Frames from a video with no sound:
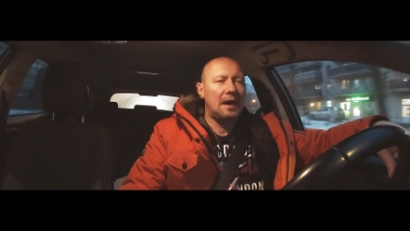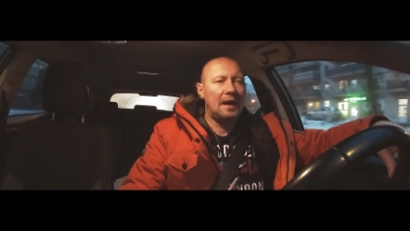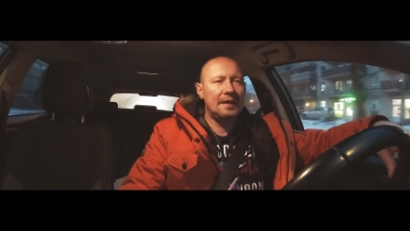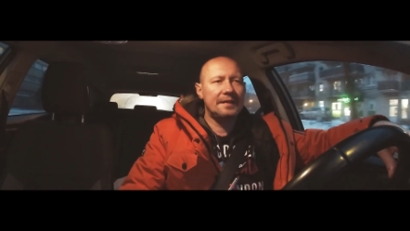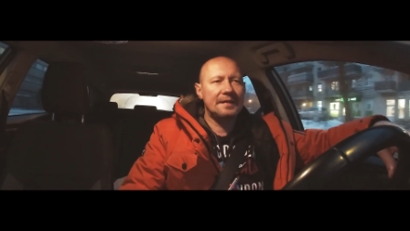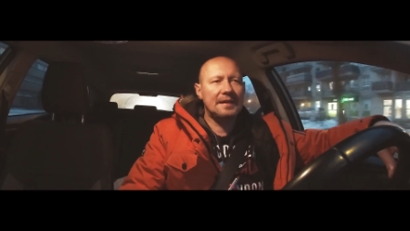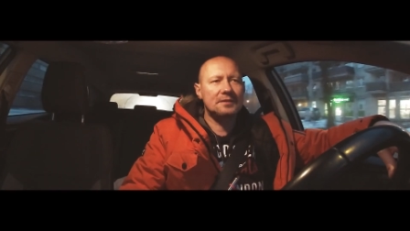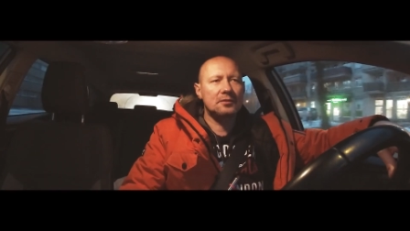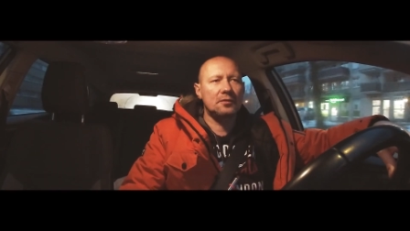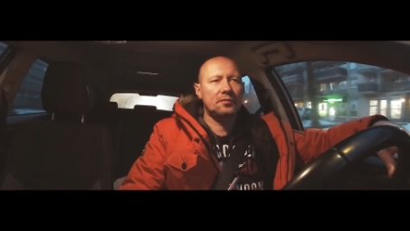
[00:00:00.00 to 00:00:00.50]

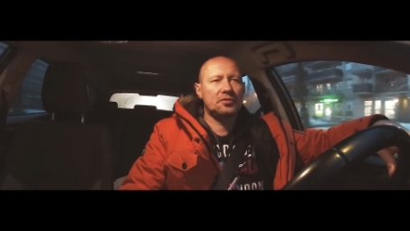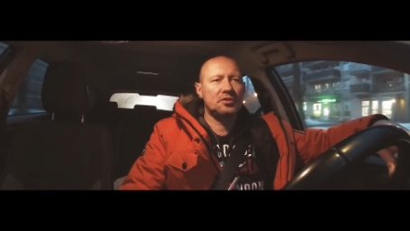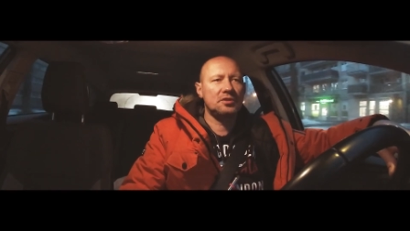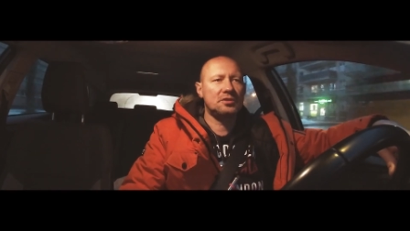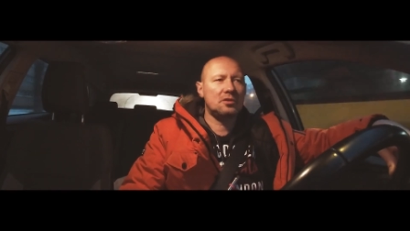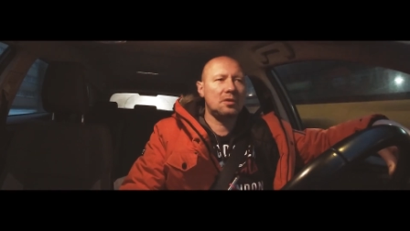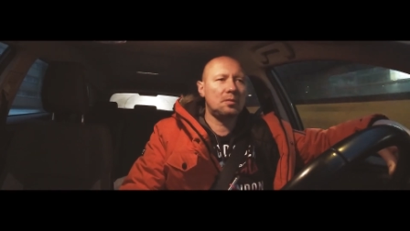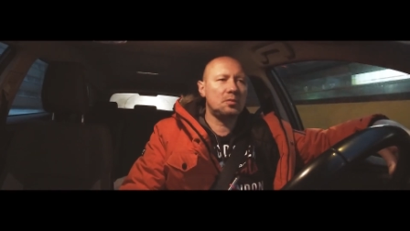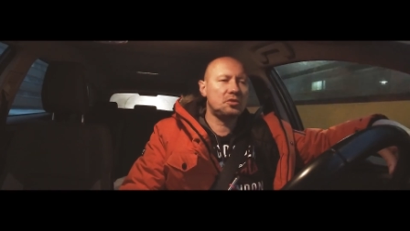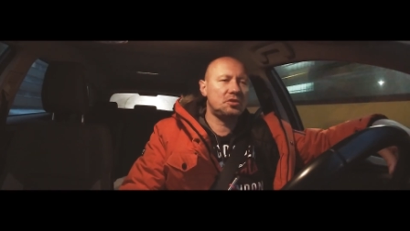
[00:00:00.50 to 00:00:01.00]
ale na to
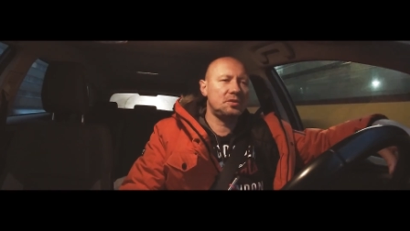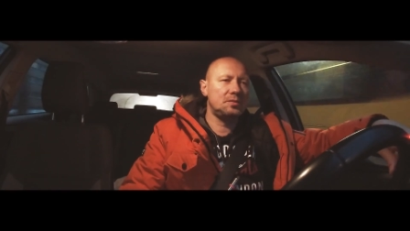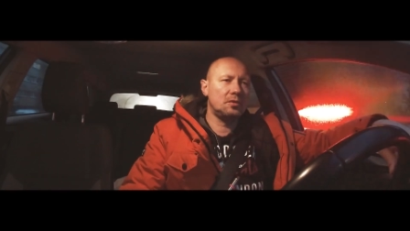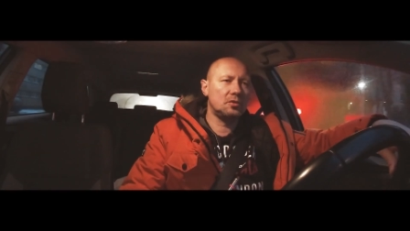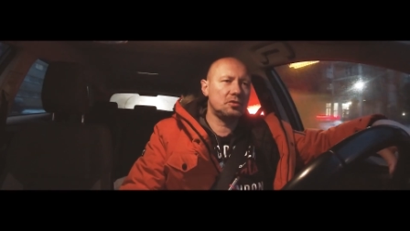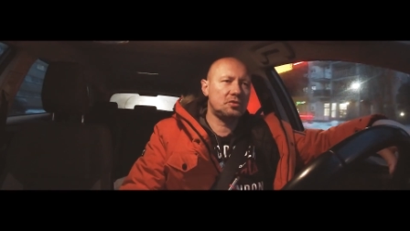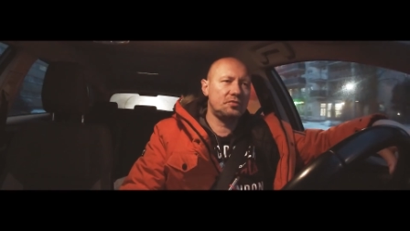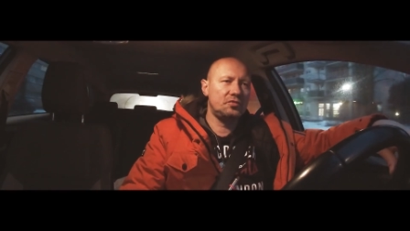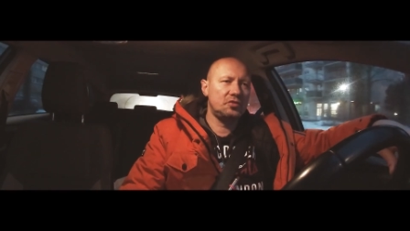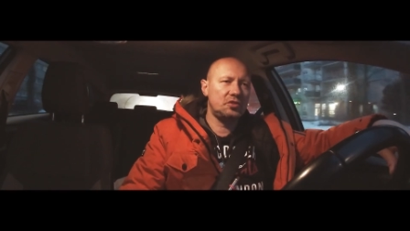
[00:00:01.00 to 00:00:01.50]
wszystko
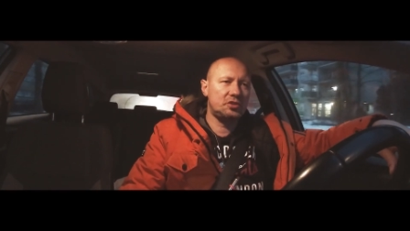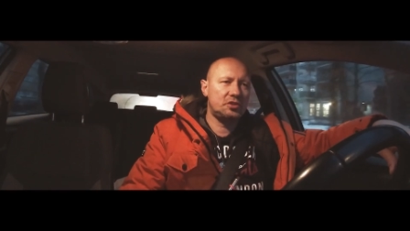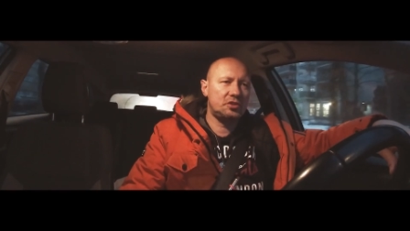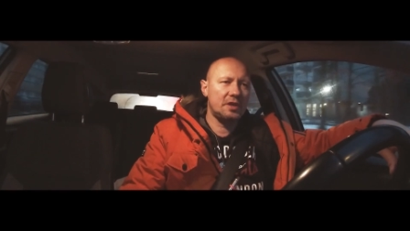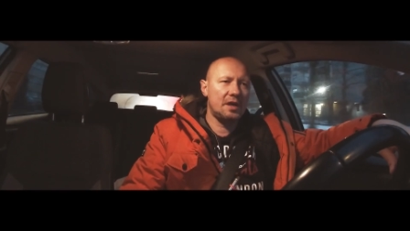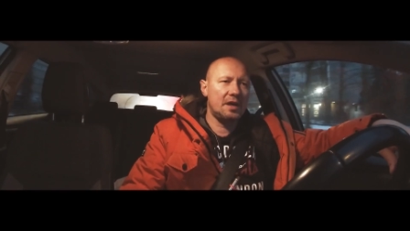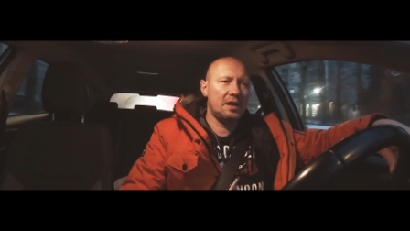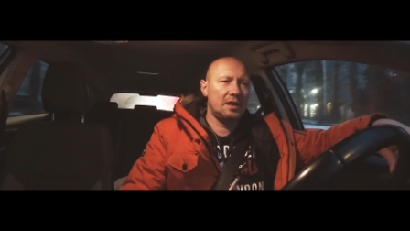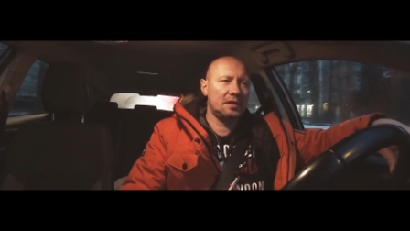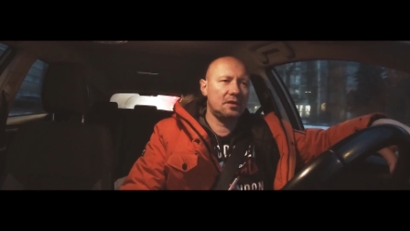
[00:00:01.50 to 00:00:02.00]
musimy
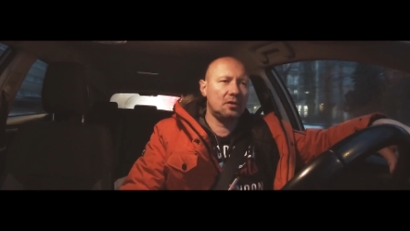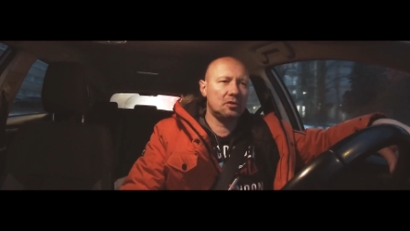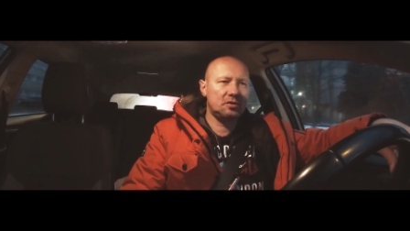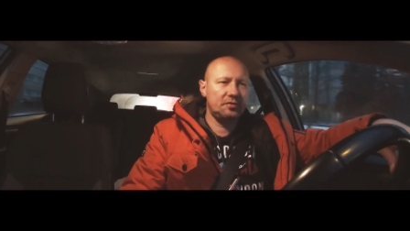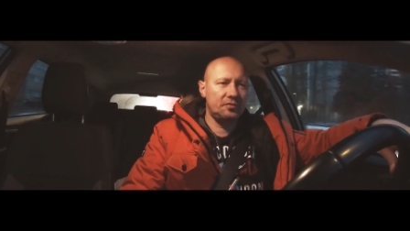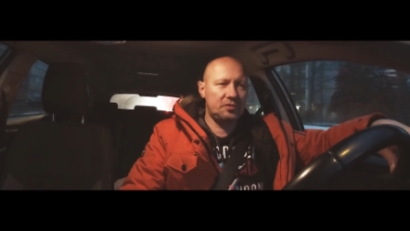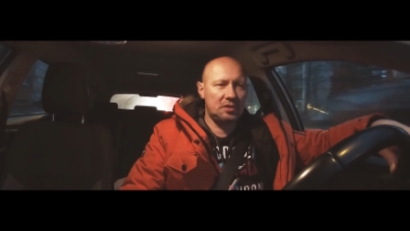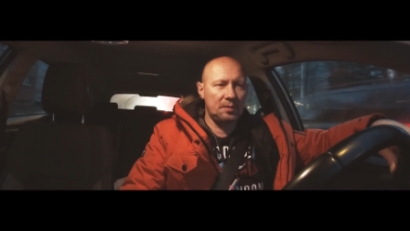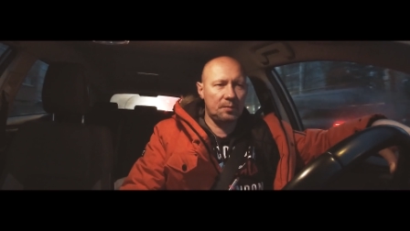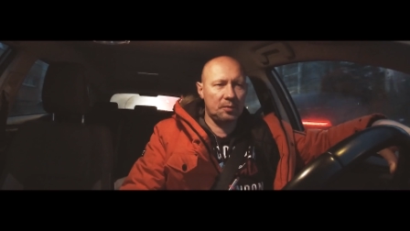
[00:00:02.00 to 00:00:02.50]
oczywiście,
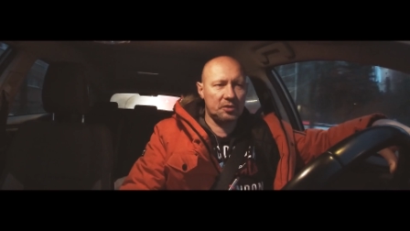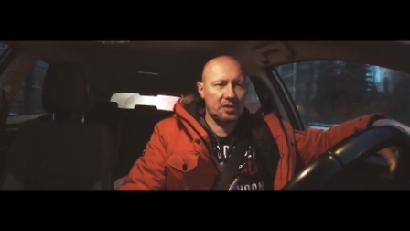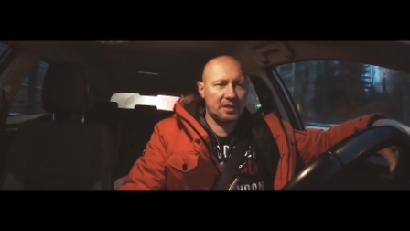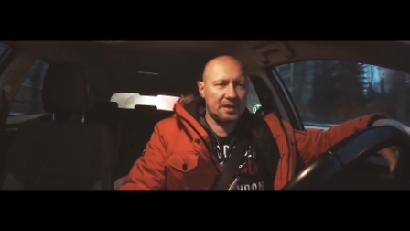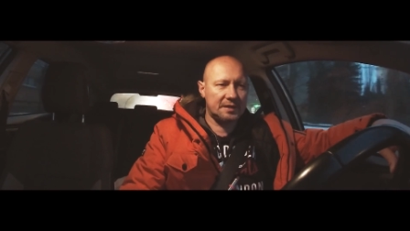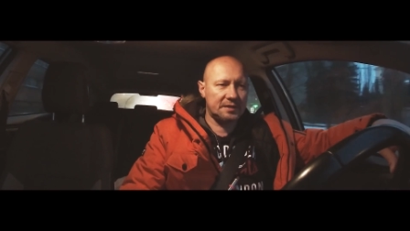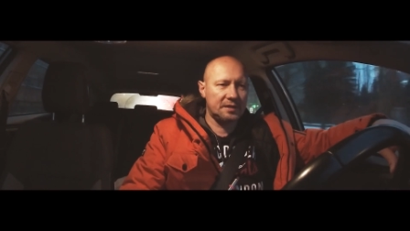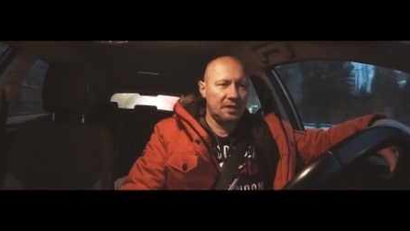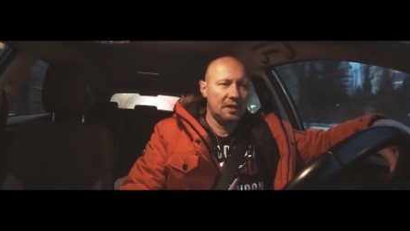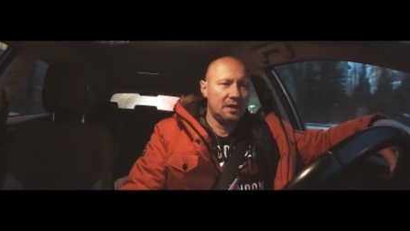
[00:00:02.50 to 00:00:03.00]
oczywiście
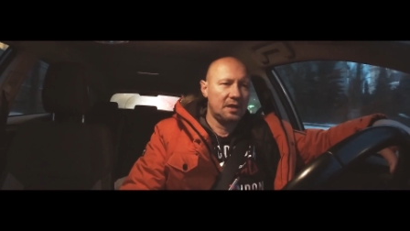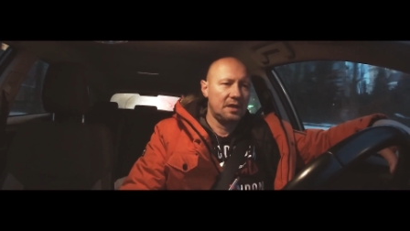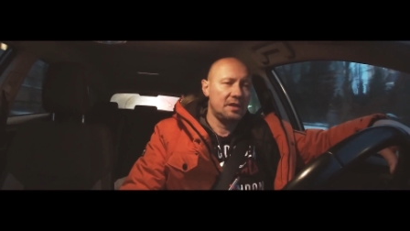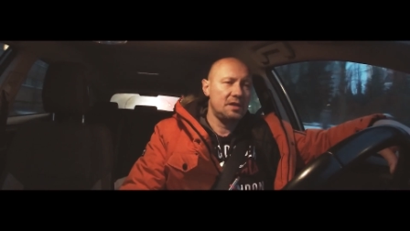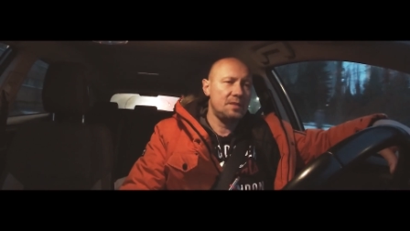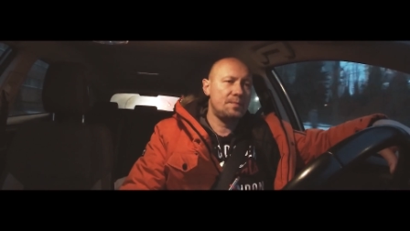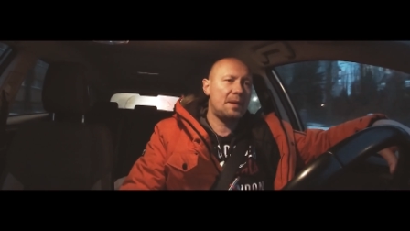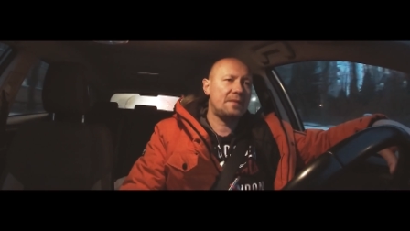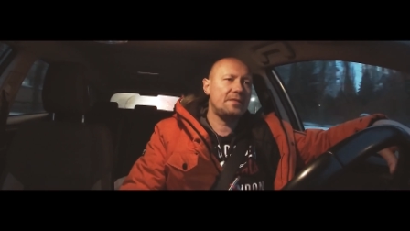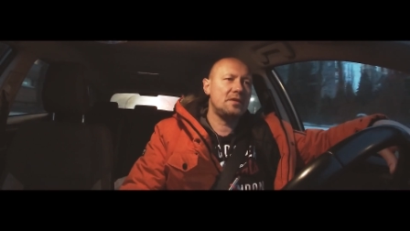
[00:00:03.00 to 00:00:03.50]
poczekać.
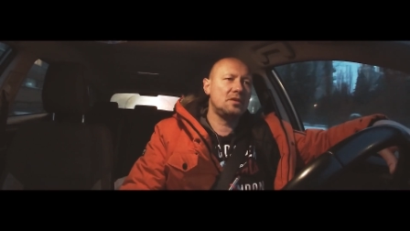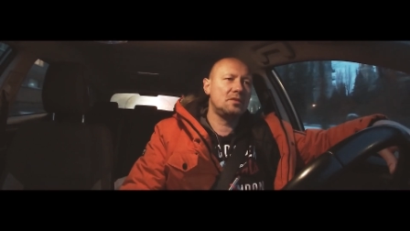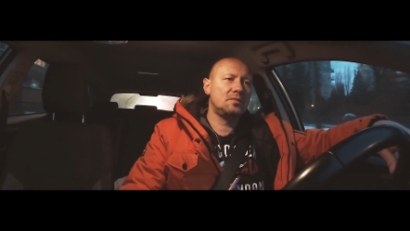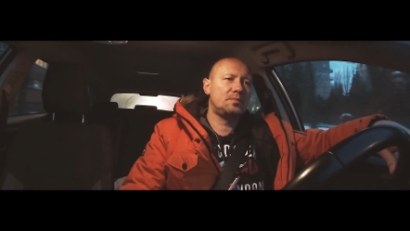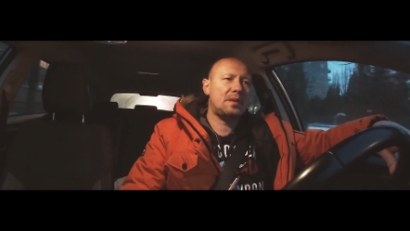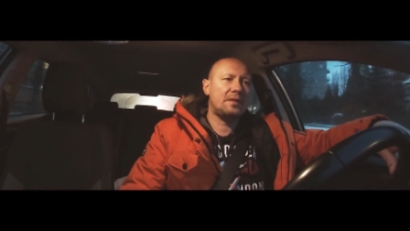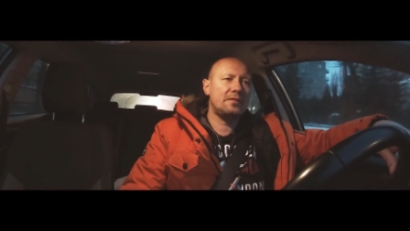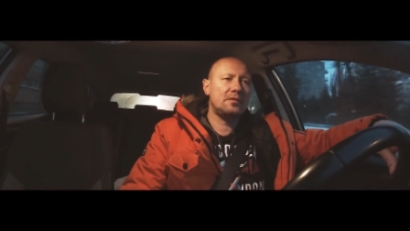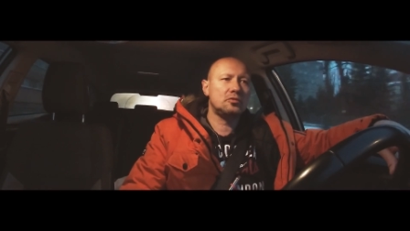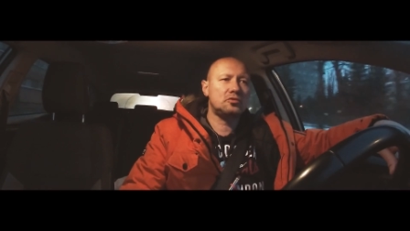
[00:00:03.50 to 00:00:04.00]
I Paweł,
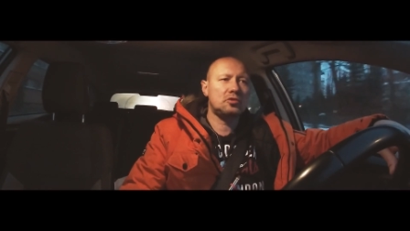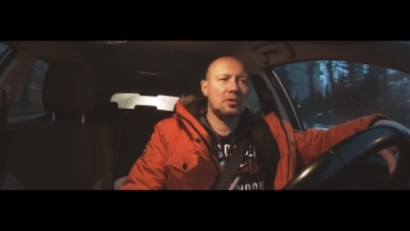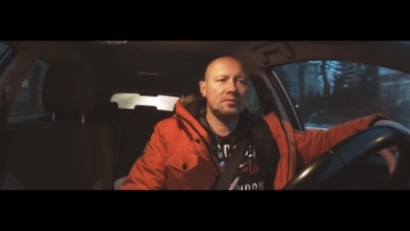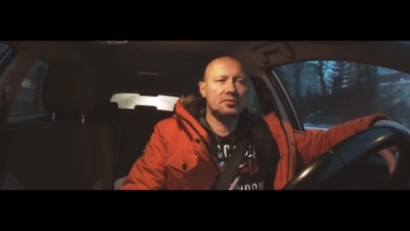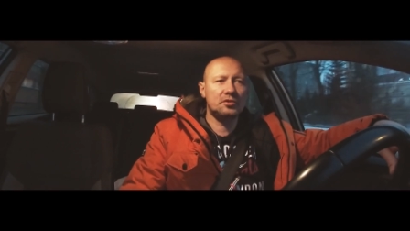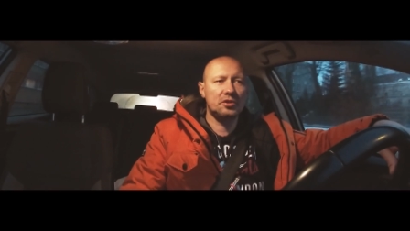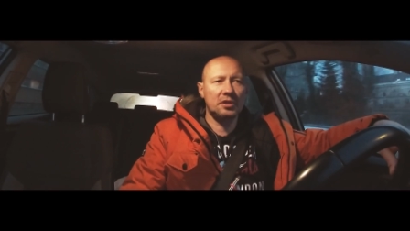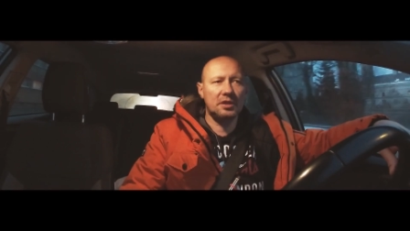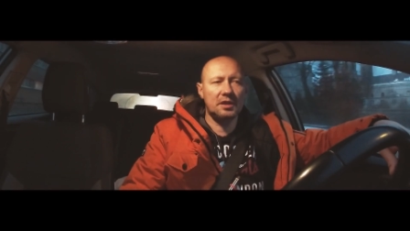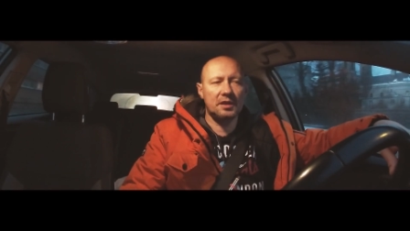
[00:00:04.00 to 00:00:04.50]
Paweł
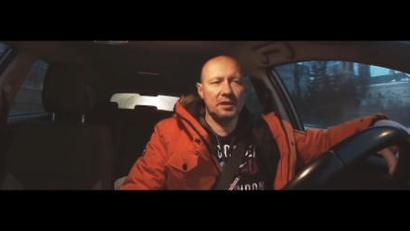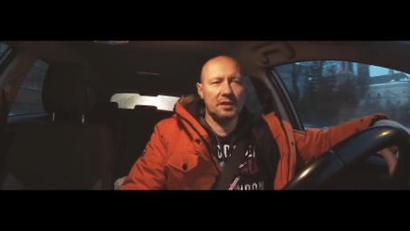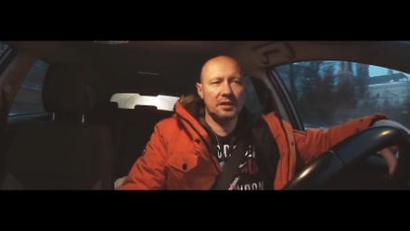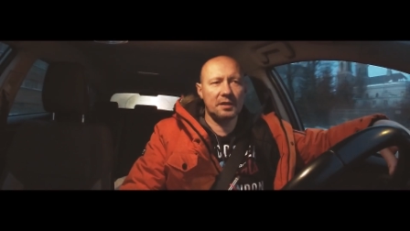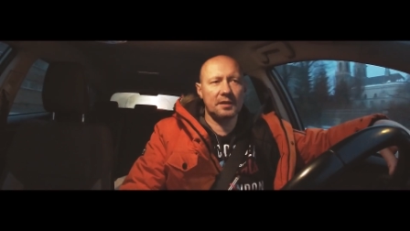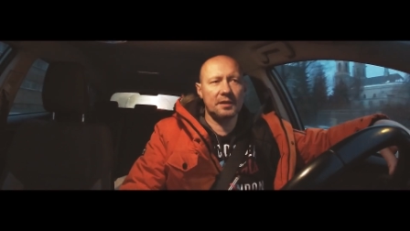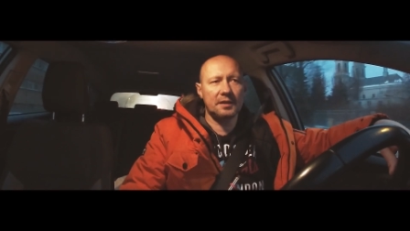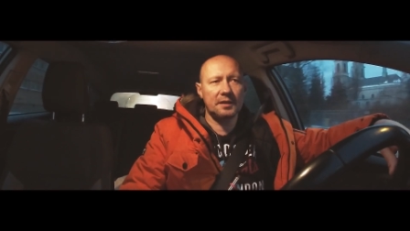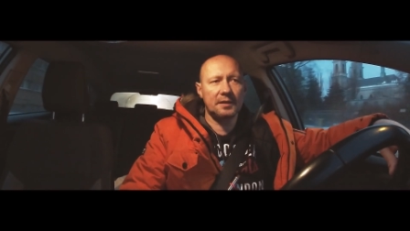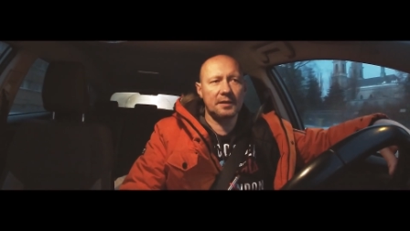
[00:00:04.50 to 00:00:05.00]
Tomczyk e,